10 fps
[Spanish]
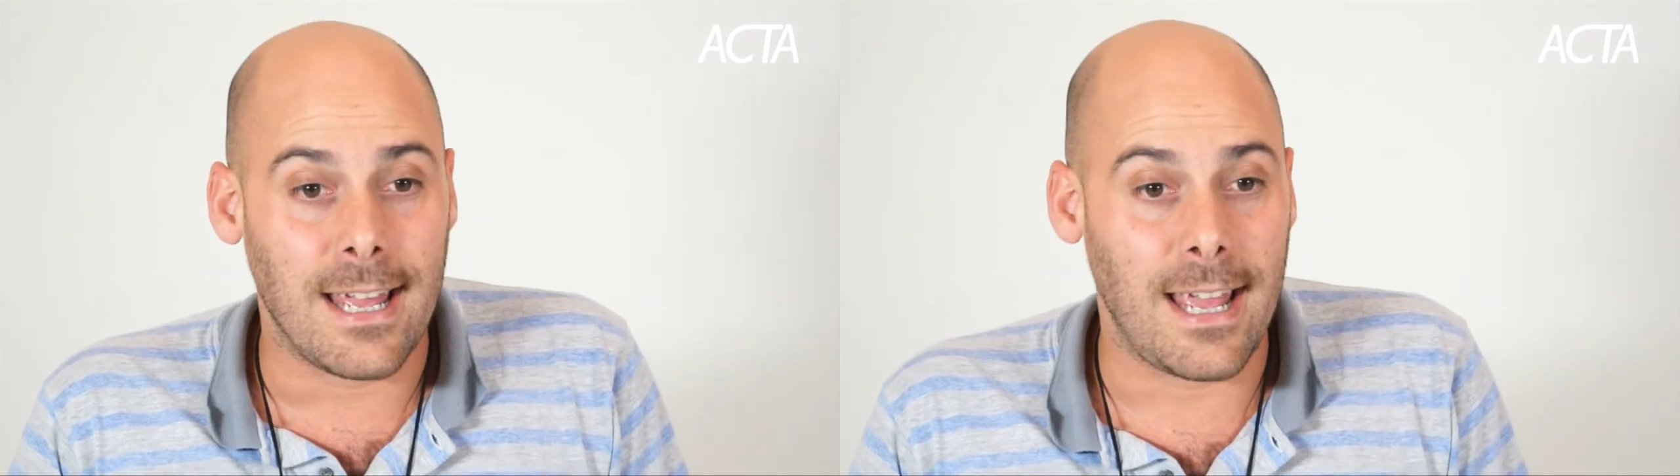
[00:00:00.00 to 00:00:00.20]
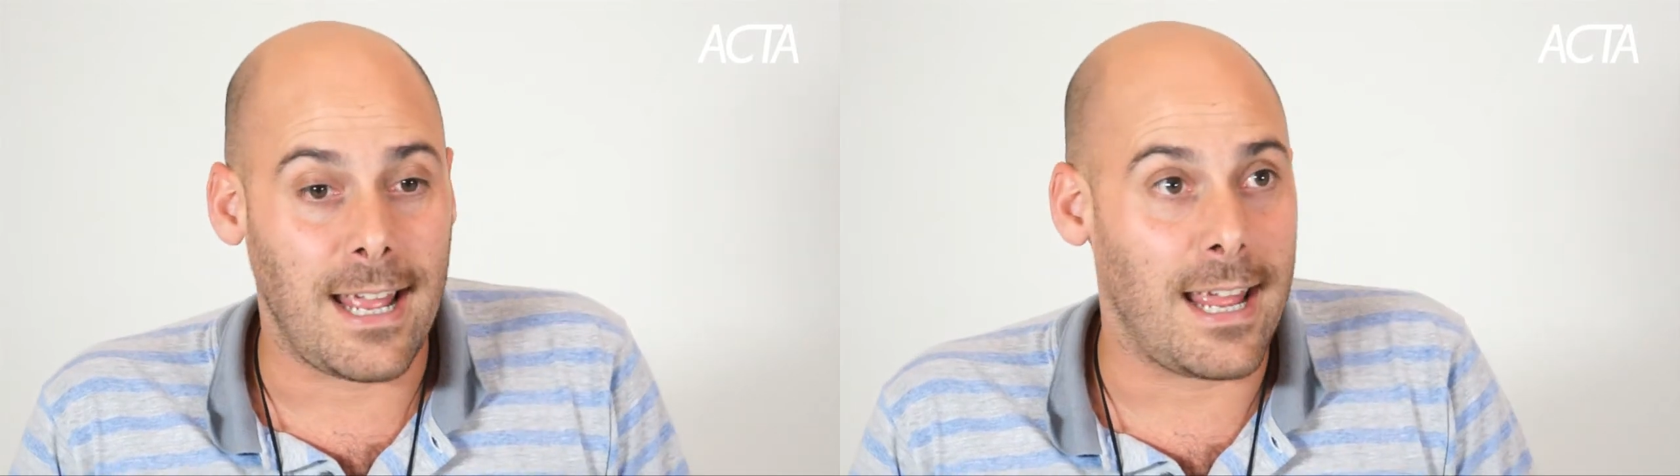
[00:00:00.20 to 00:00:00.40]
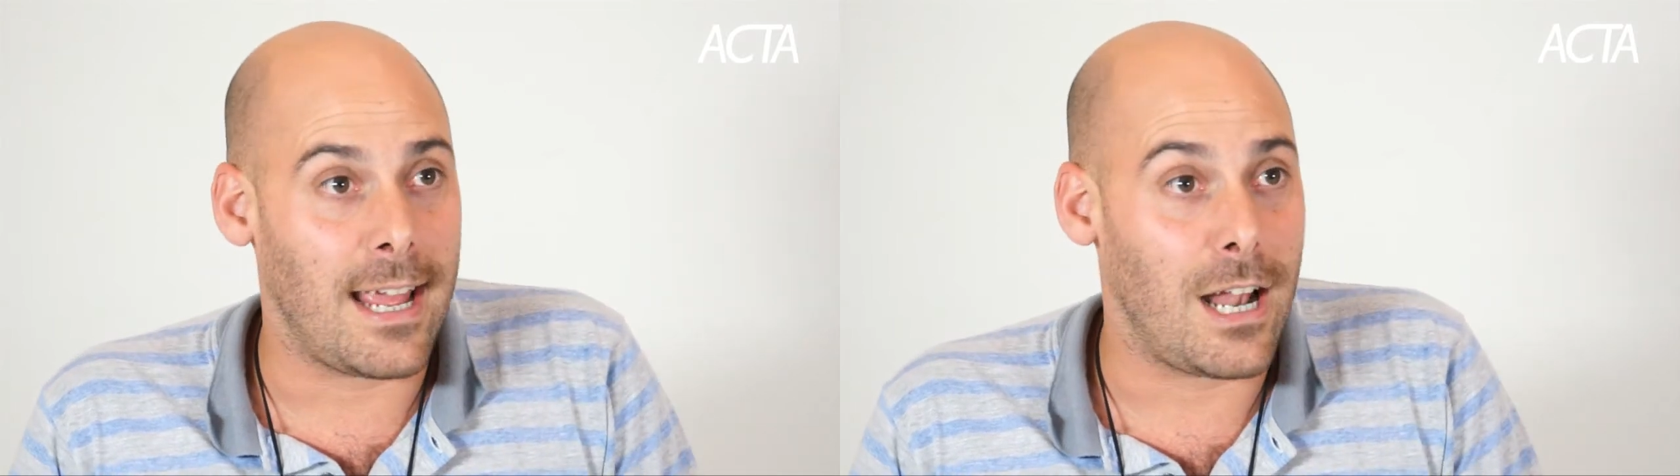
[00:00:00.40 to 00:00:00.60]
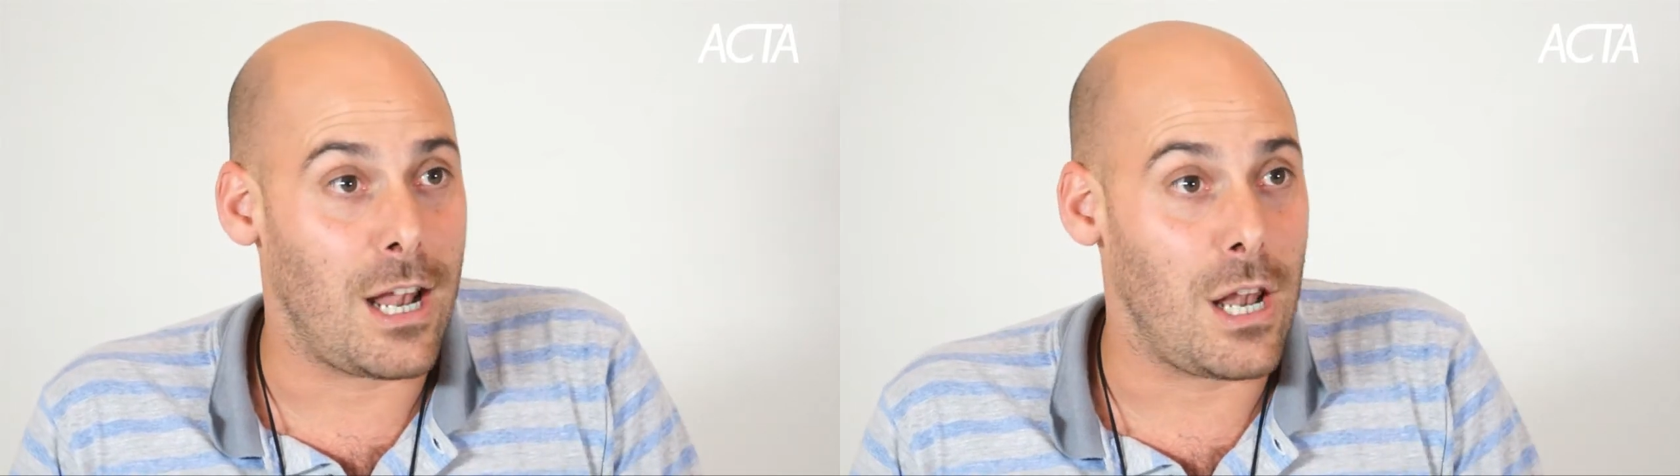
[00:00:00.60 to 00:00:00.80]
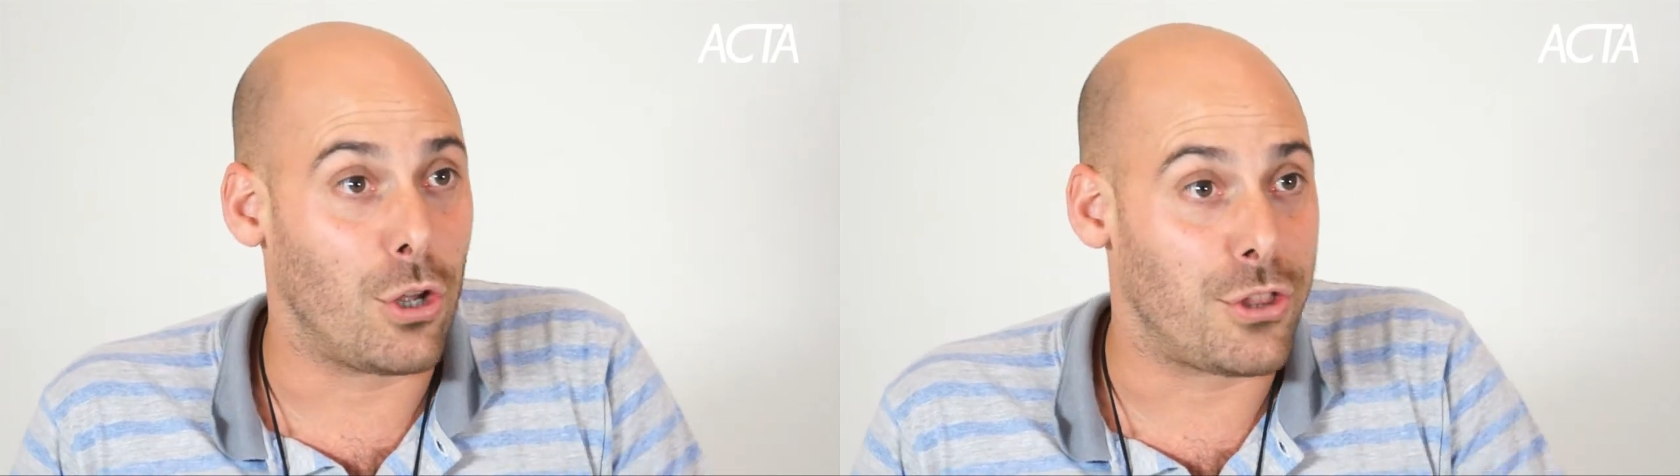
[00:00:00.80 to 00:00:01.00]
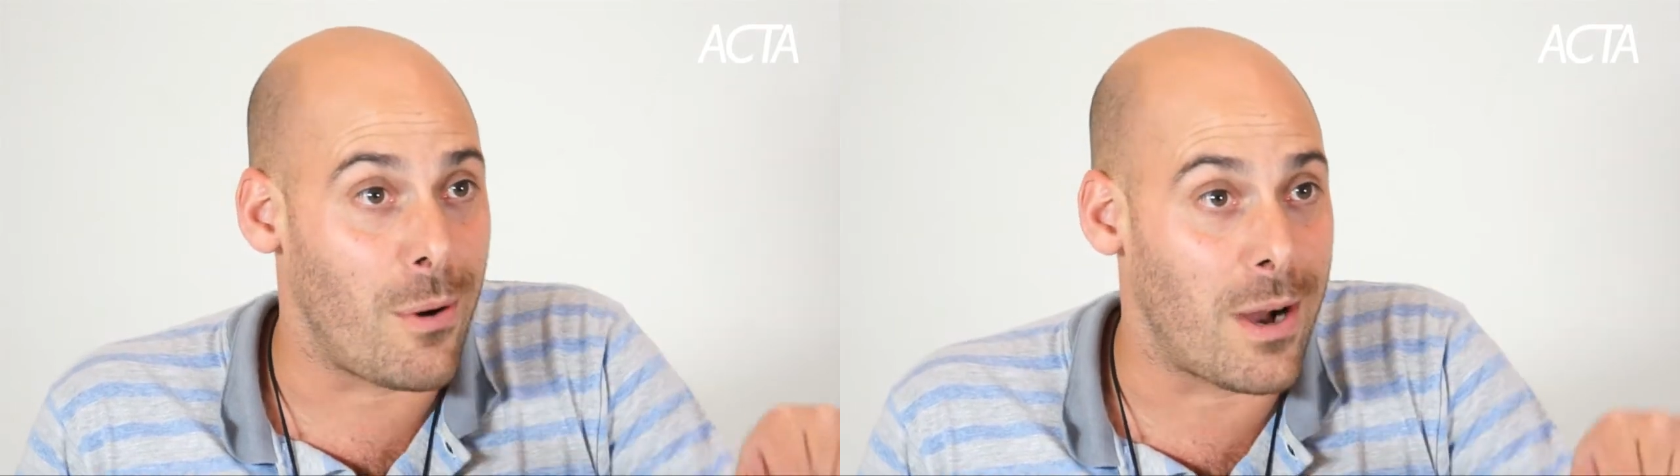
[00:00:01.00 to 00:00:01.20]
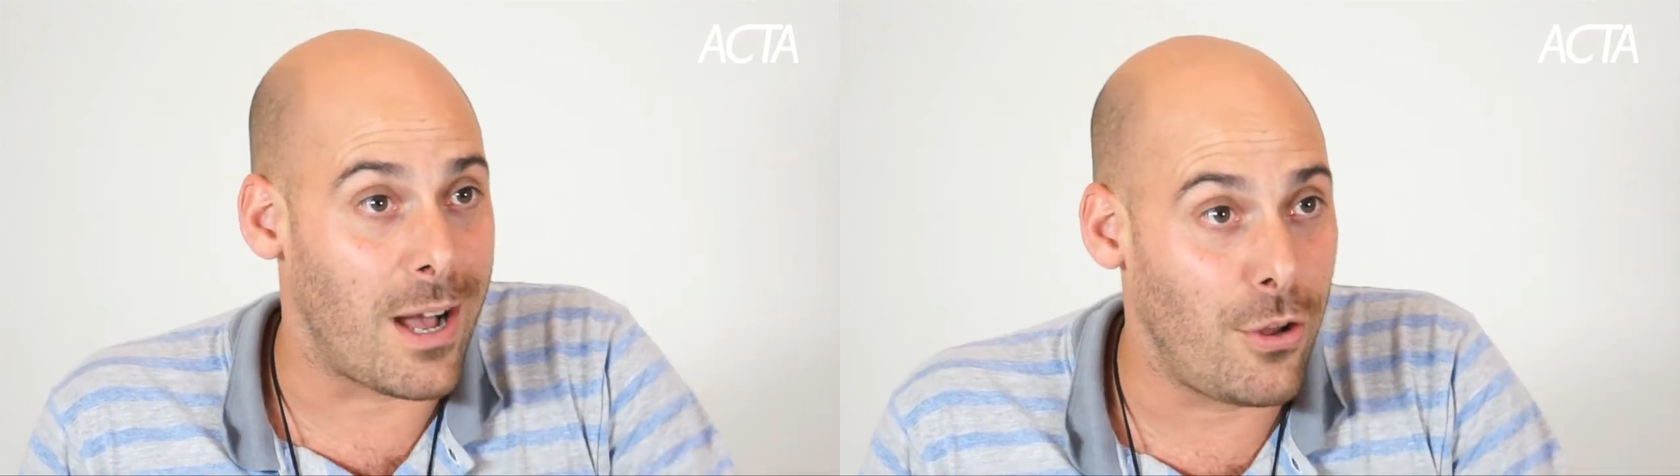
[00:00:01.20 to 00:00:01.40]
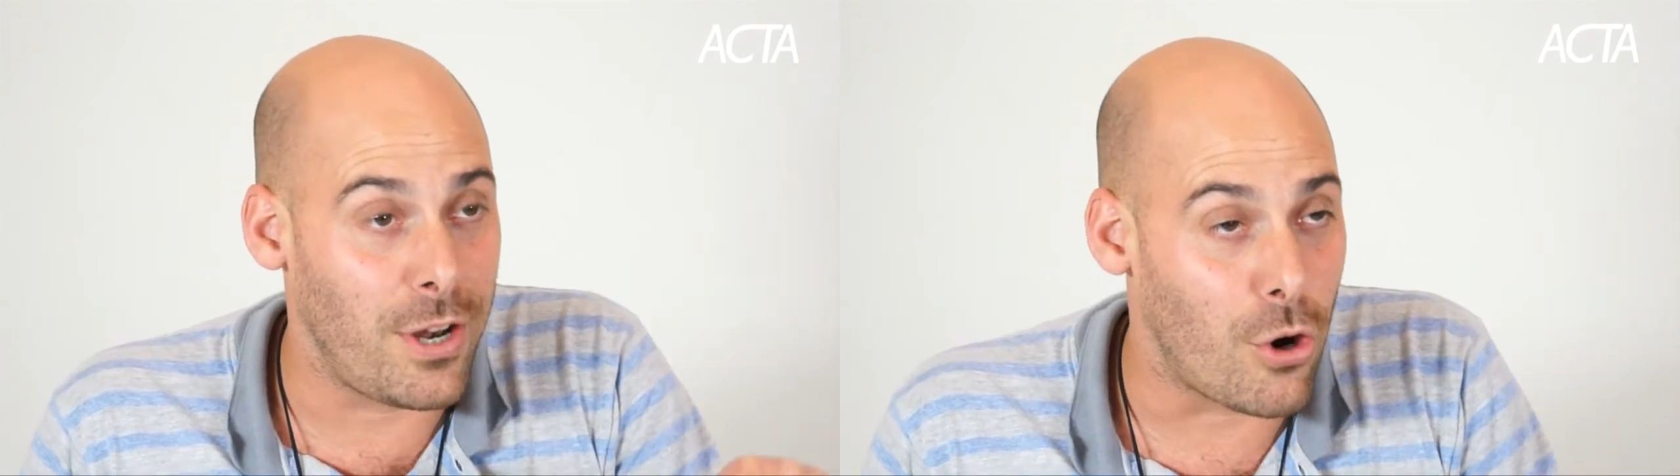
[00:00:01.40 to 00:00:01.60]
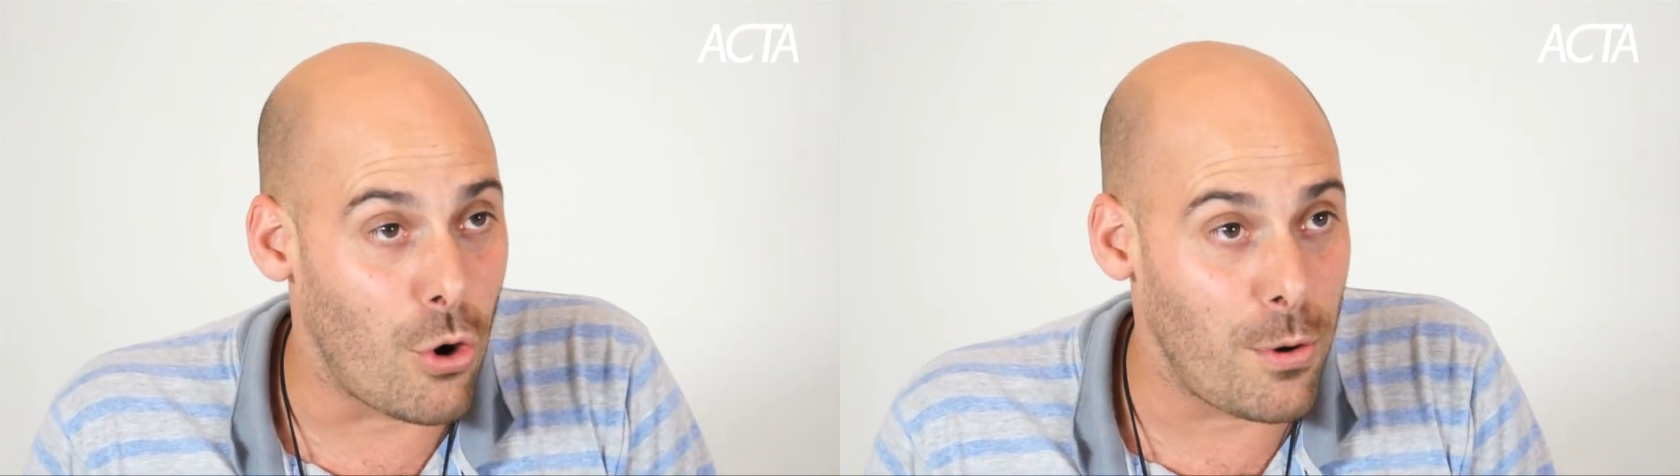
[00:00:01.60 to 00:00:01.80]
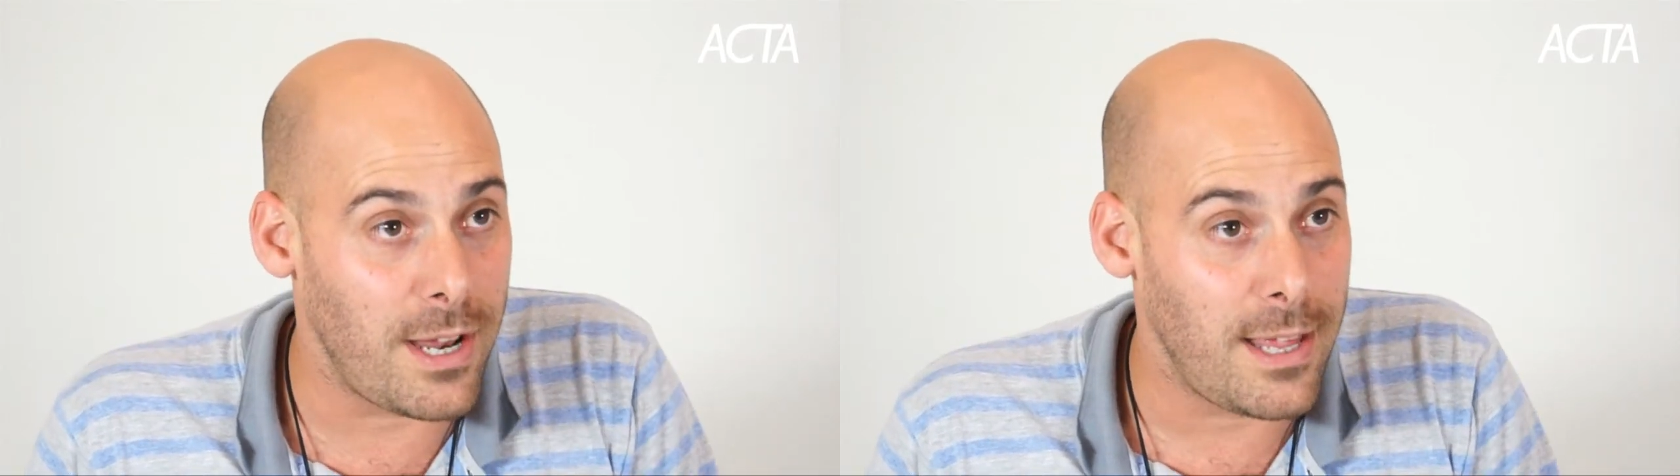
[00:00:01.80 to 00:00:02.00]
eh, los trabajadores
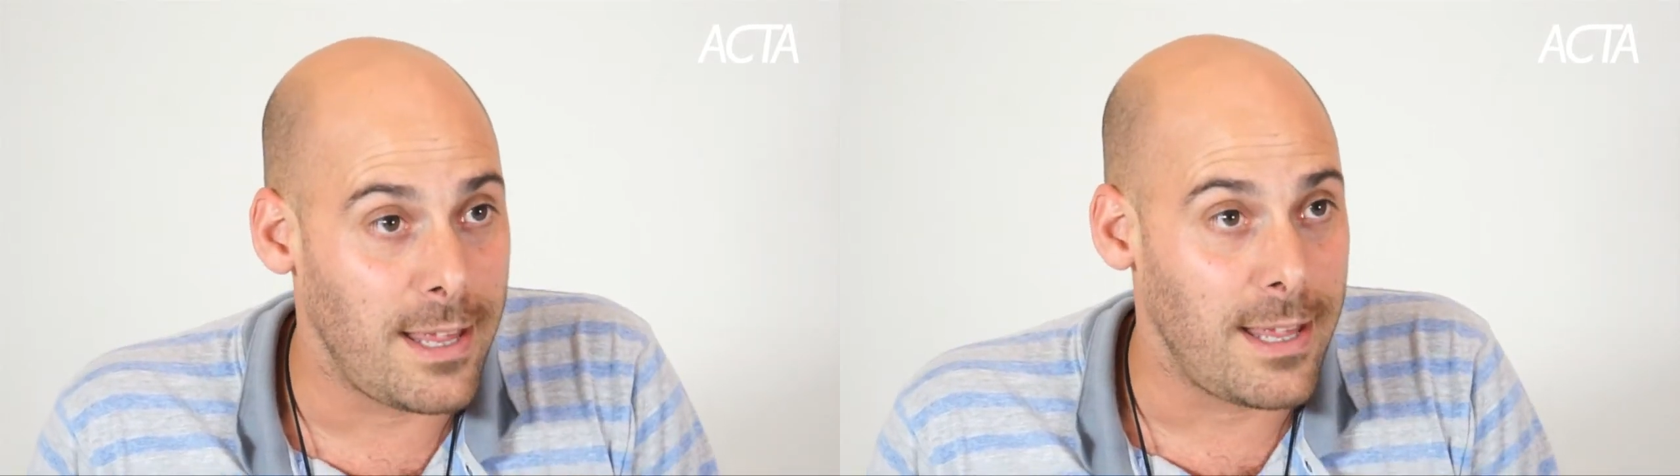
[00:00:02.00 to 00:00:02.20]
jóvenes